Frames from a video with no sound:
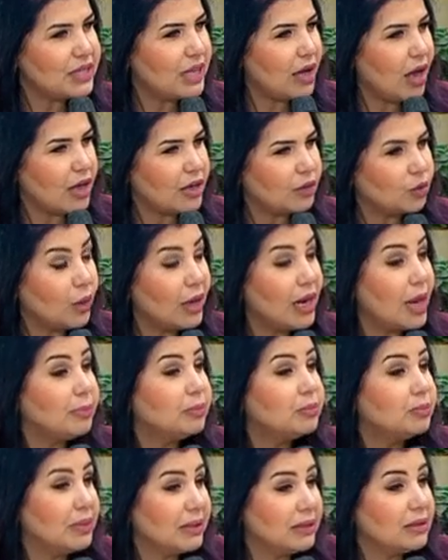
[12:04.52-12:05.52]
الارض ولا
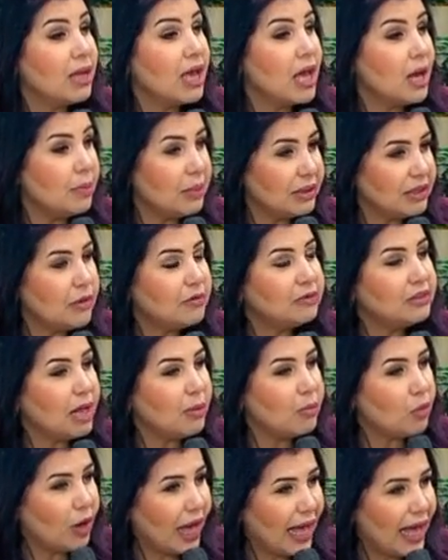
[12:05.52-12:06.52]
بتفضل
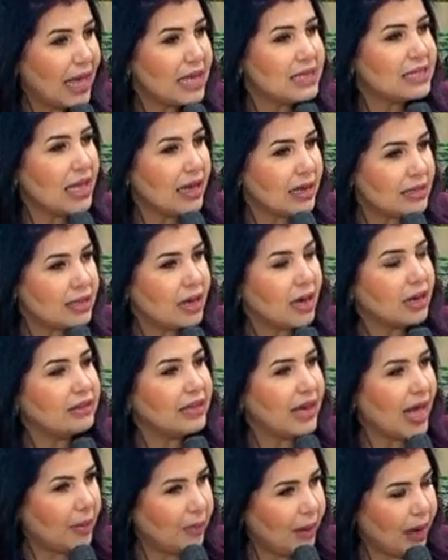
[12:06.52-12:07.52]
مجهزه لزراعه
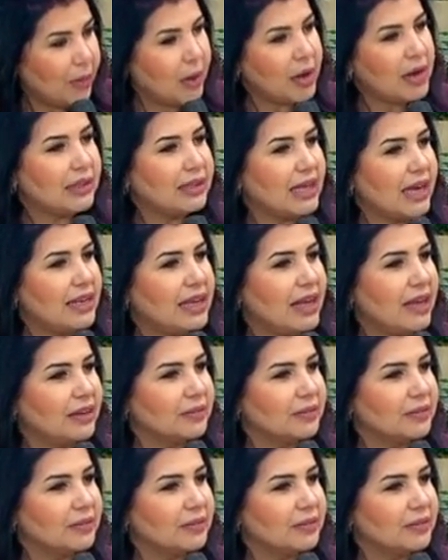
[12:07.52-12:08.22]
القمح مره تانية